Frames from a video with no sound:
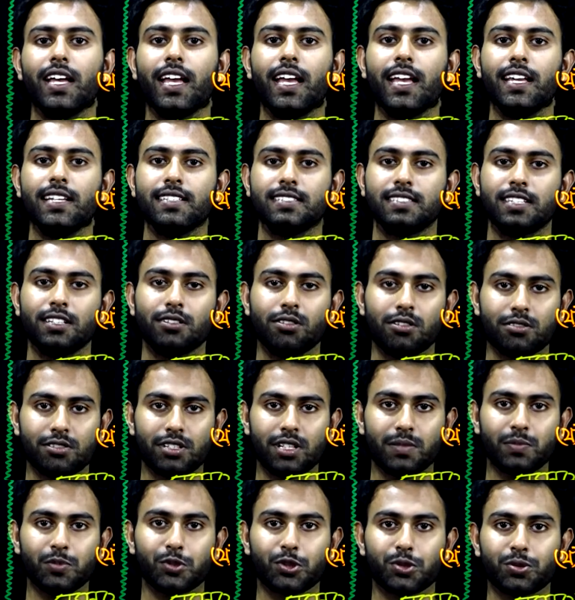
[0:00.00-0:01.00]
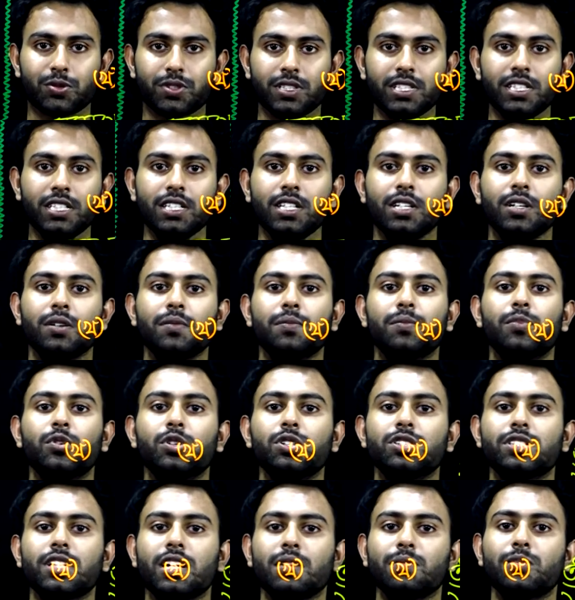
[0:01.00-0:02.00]
এই সৃজনশীল প্রশ্নটি
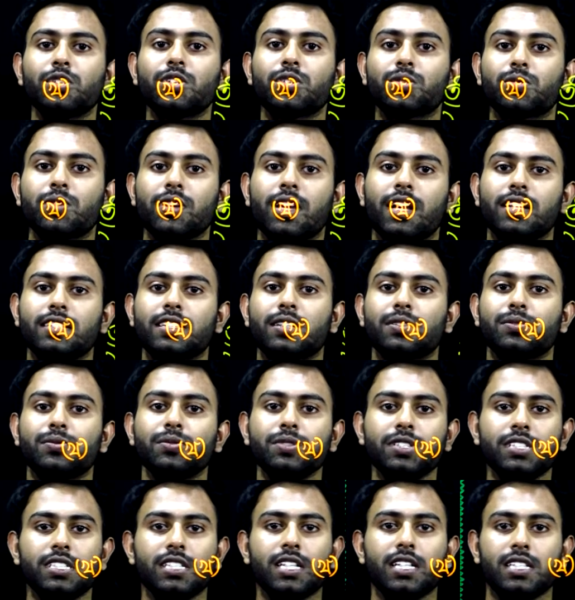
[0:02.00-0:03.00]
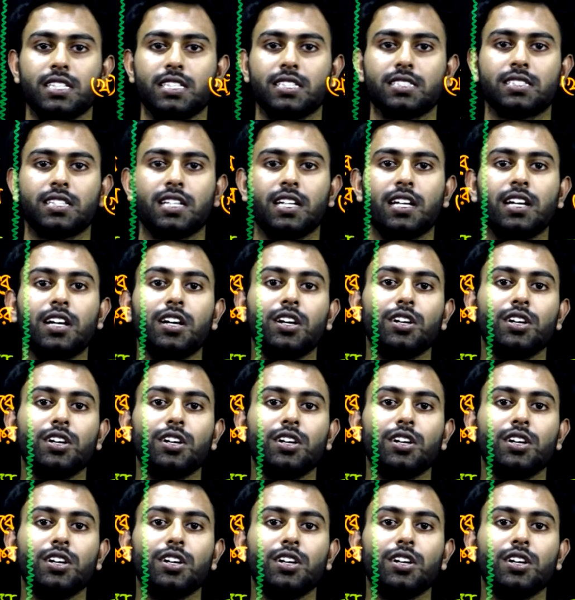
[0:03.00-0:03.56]
বরিশাল বোর্ড দুই হাজার উনিশে এসেছে